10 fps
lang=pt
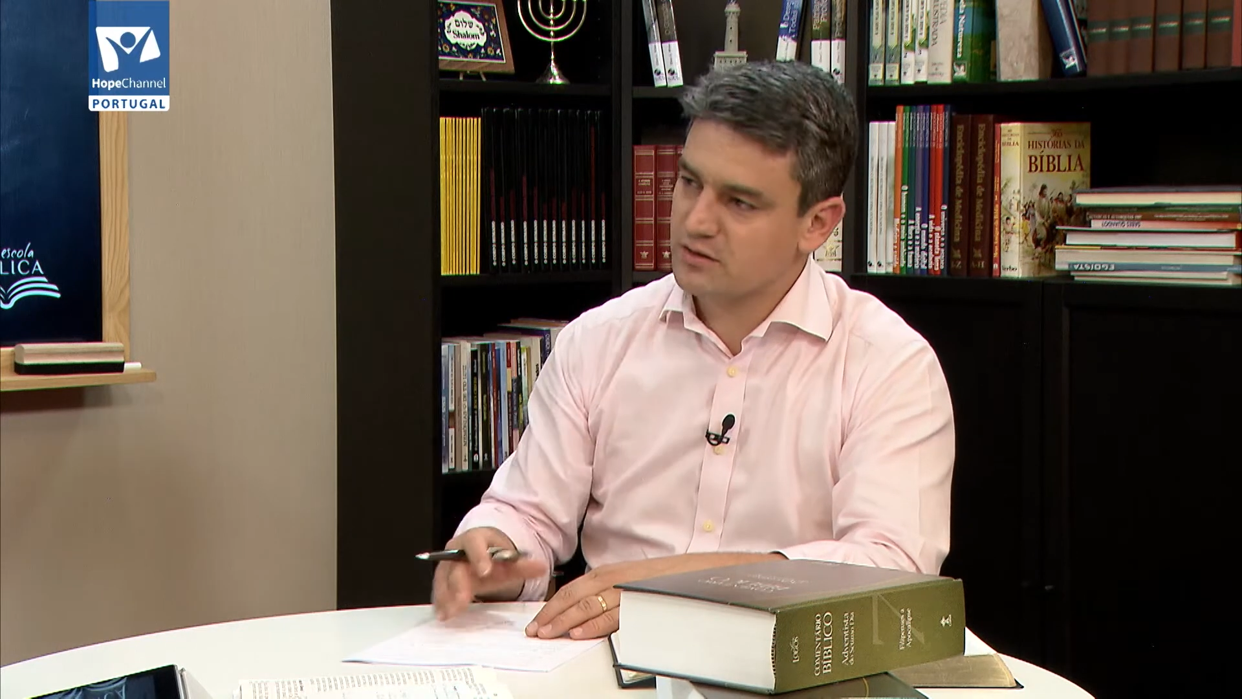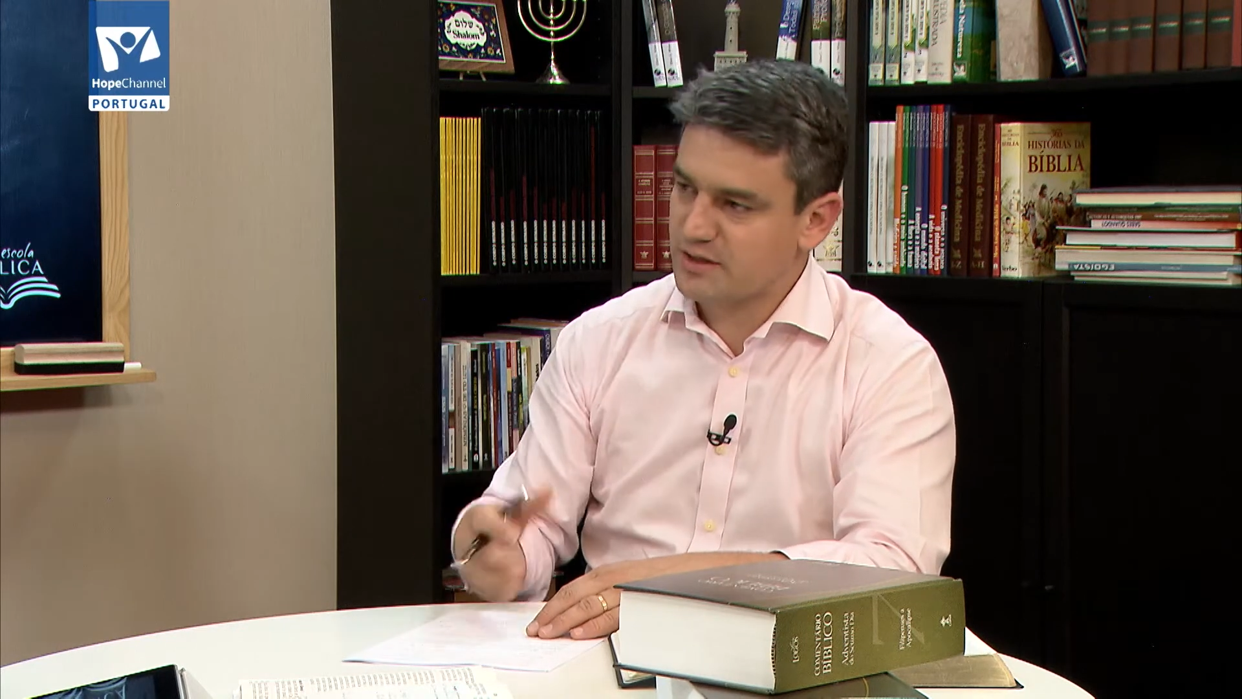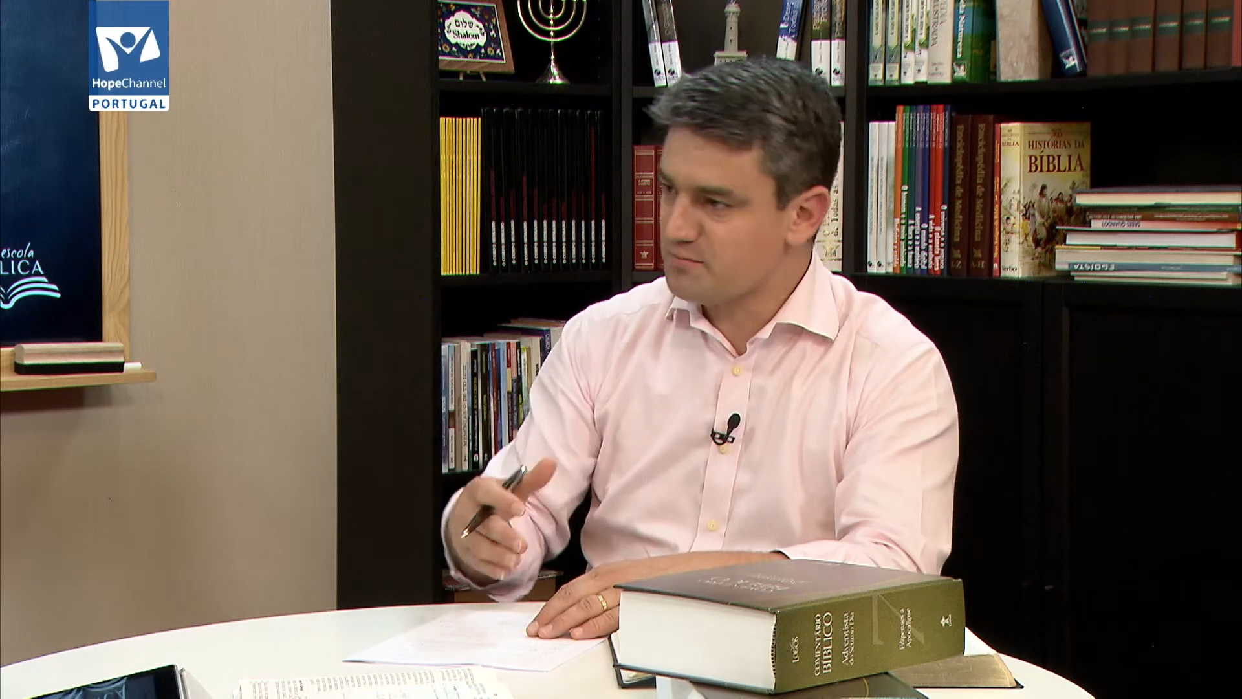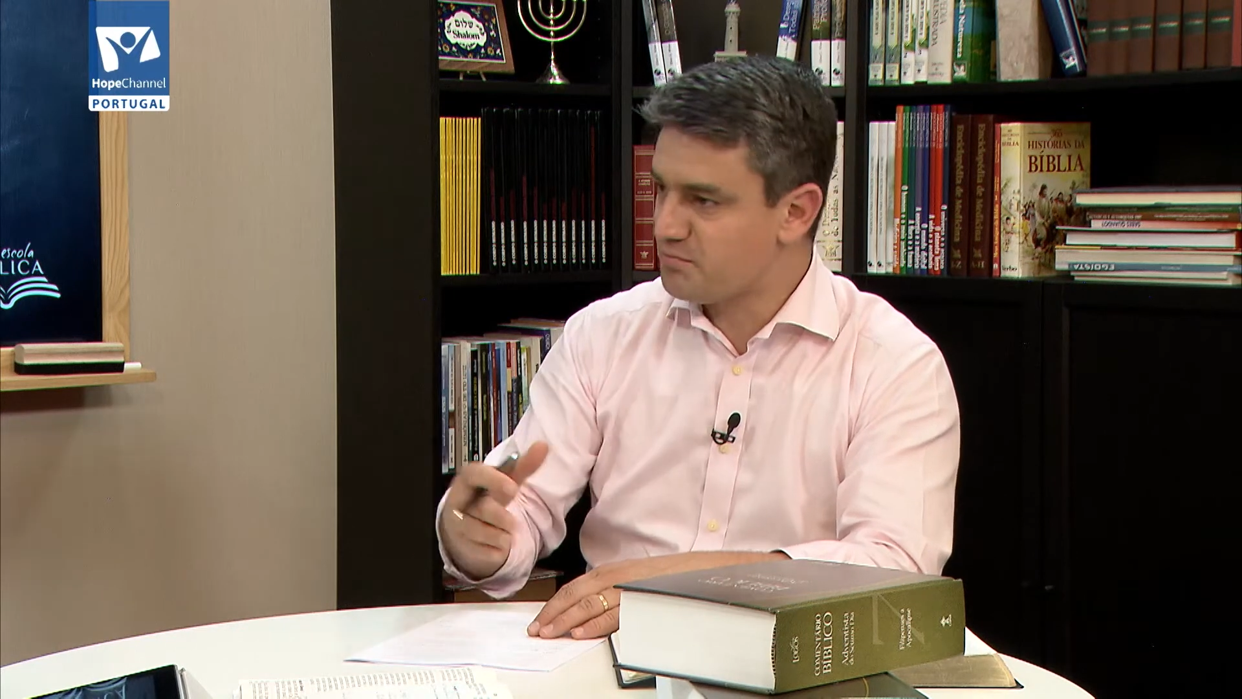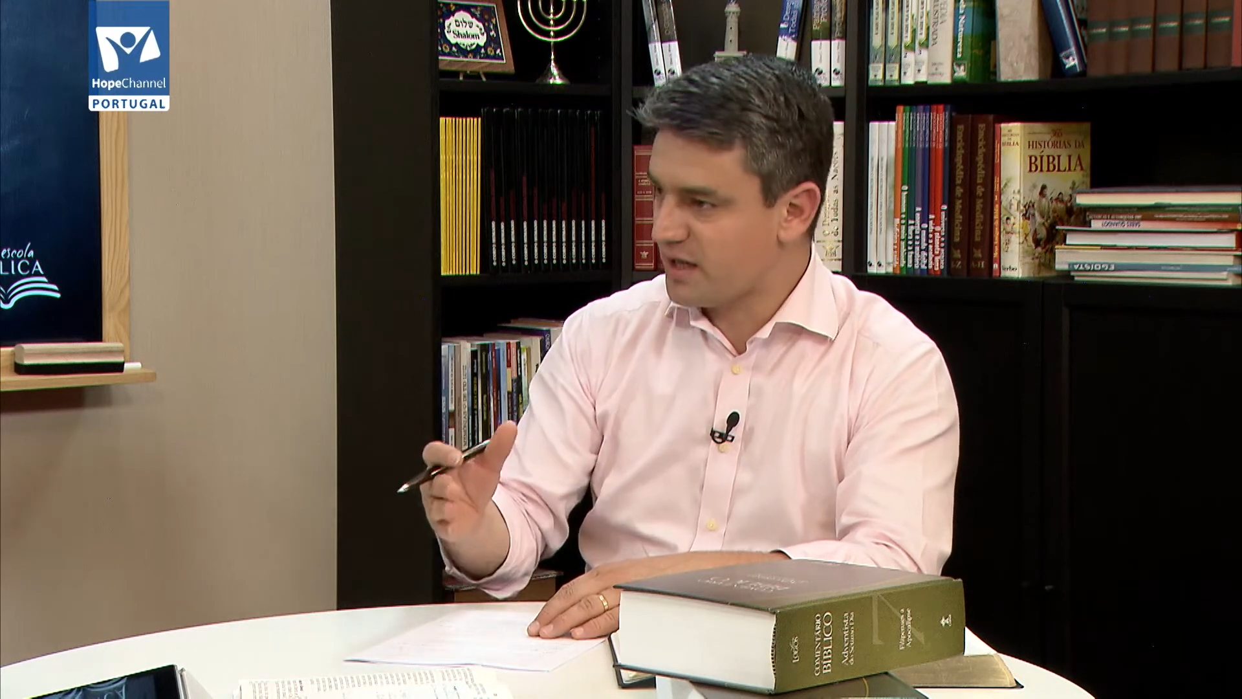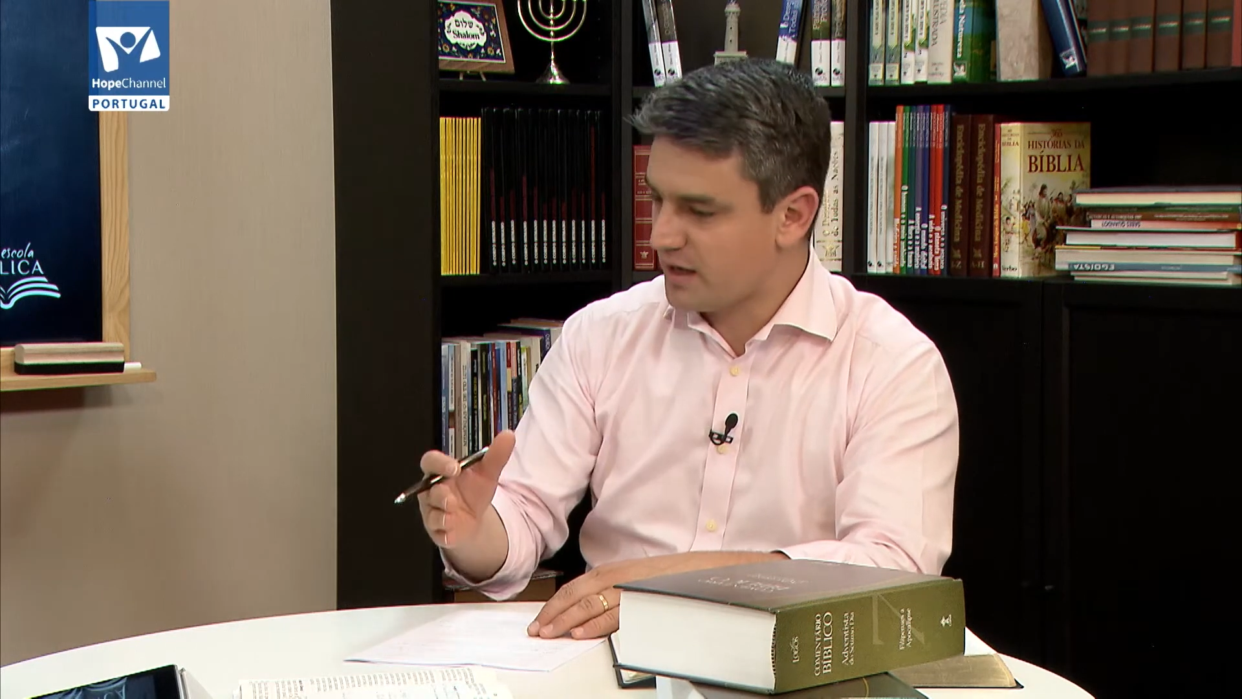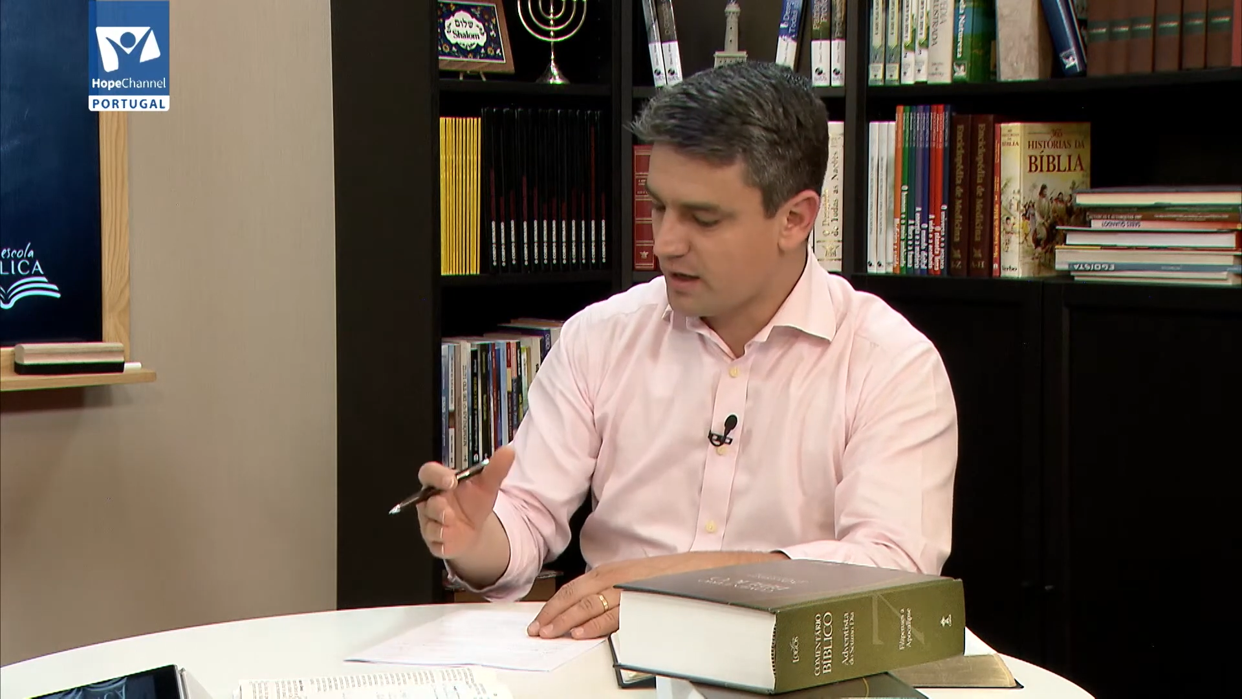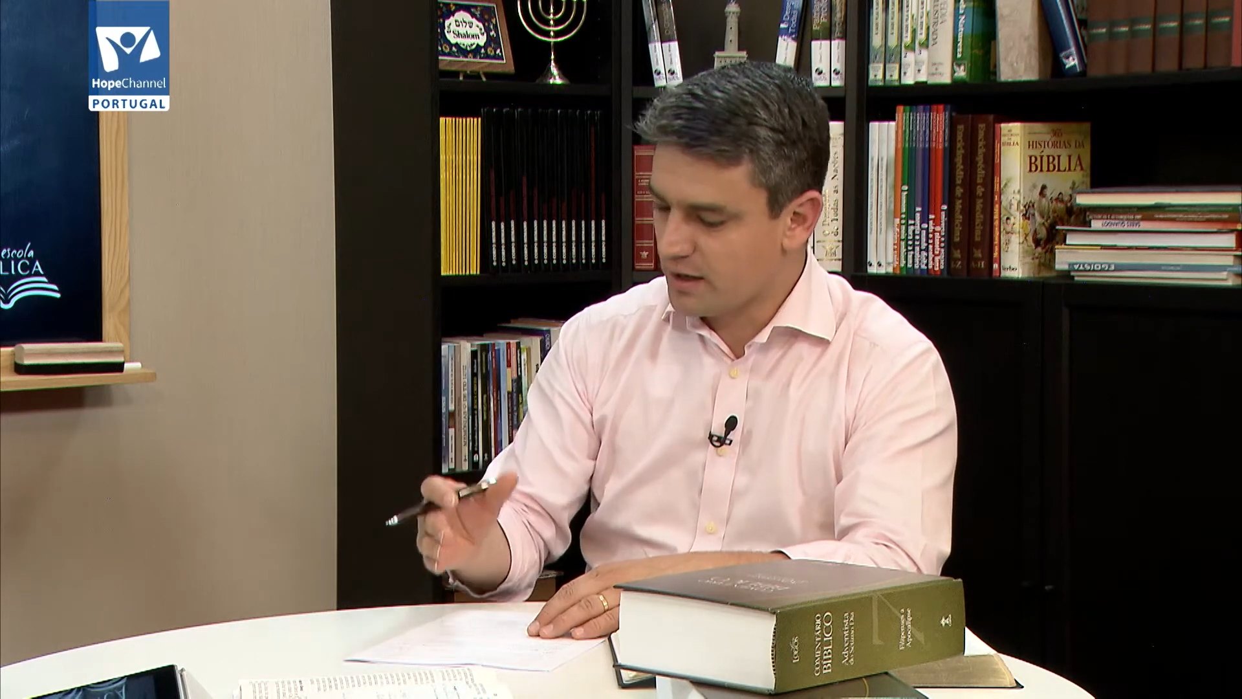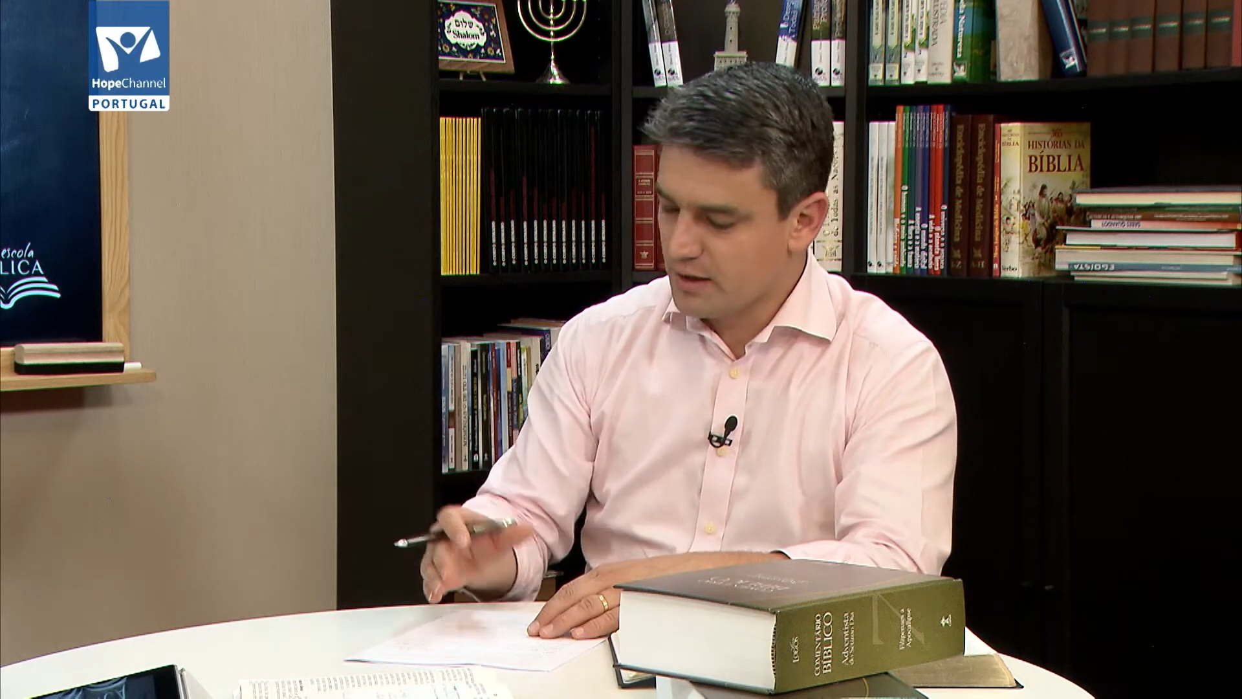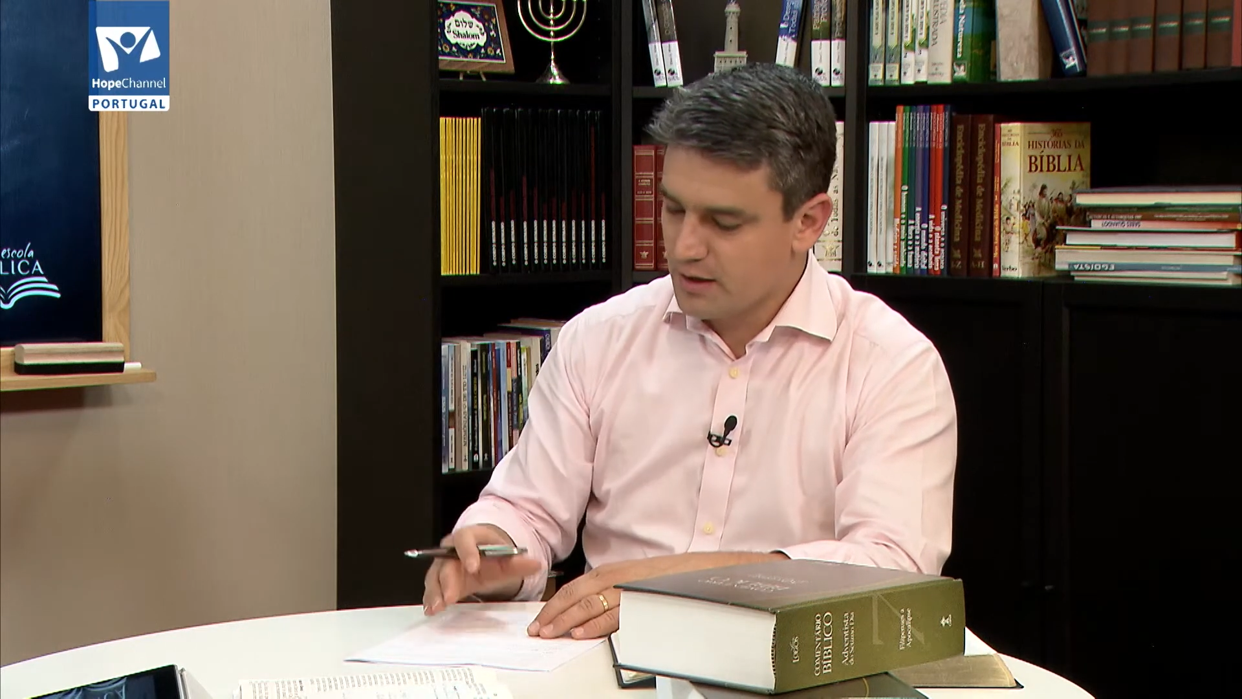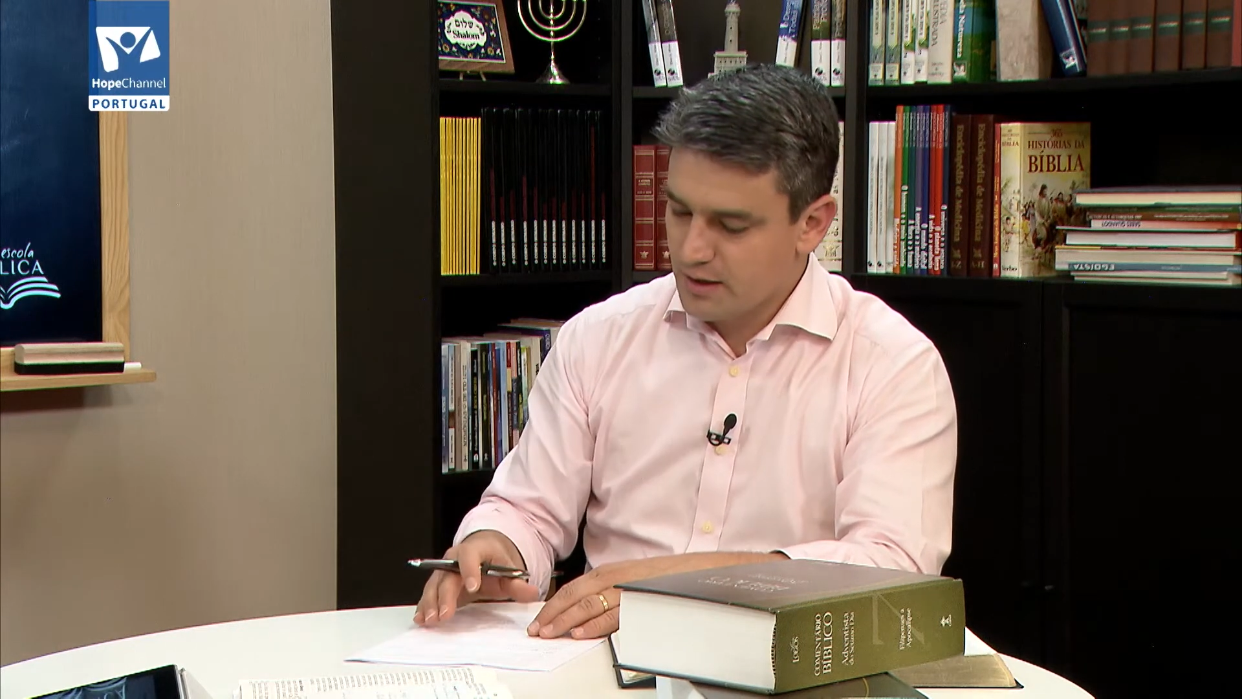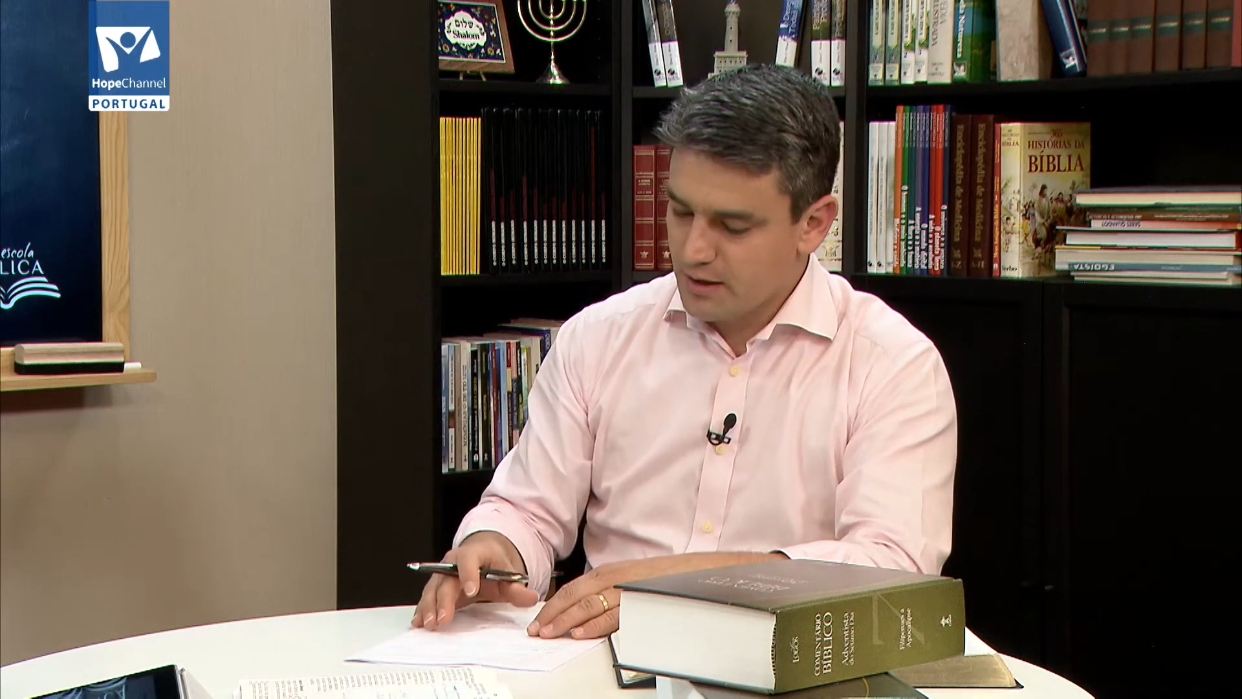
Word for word: que tem pena. Tem,